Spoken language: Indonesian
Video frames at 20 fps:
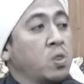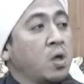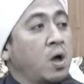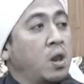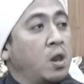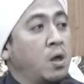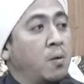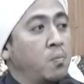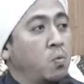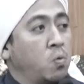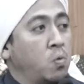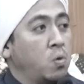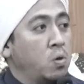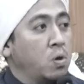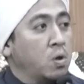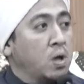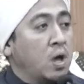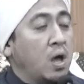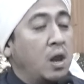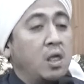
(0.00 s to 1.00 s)
ta'lamun
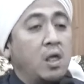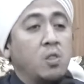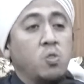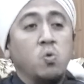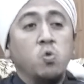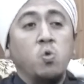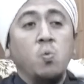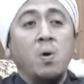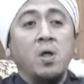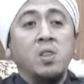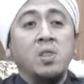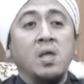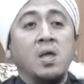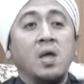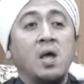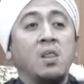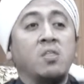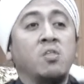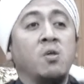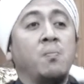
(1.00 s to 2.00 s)
Kalian tuh cuma
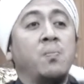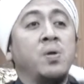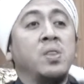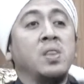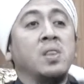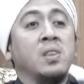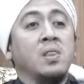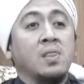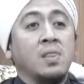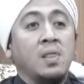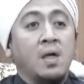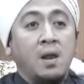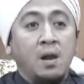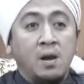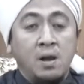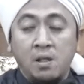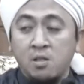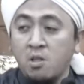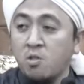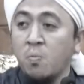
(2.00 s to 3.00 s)
tinggal sebentar
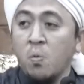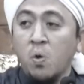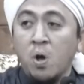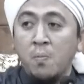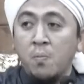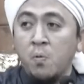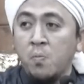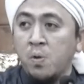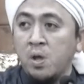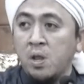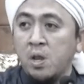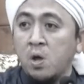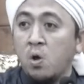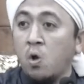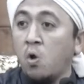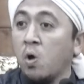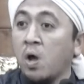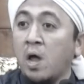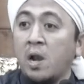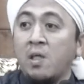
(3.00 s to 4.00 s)
di atas muka bumi ini
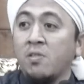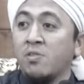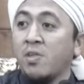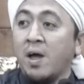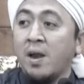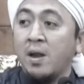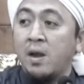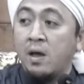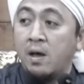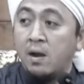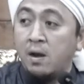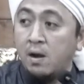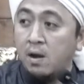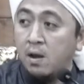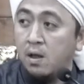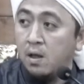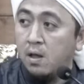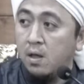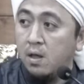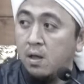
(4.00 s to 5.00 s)
kalau kalian sadar
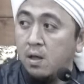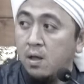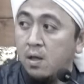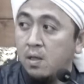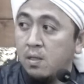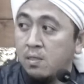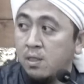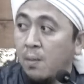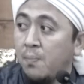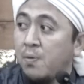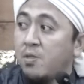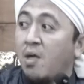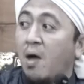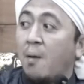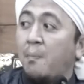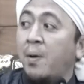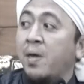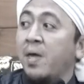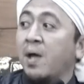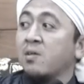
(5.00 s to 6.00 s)
Tapi
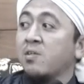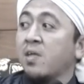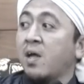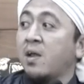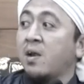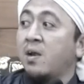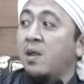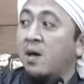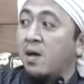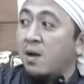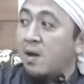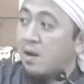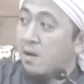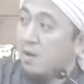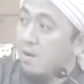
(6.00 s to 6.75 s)
siapa yang sadar?